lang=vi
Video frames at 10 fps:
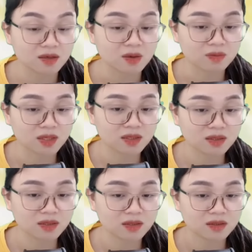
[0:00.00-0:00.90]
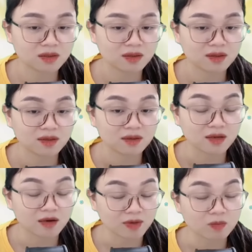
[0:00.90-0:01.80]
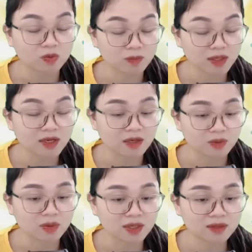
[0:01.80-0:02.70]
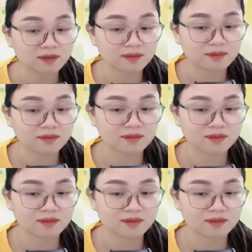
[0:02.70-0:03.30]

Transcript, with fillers: Tin được không đấy Ăn mà đau bụng tôi bắt đền của đấy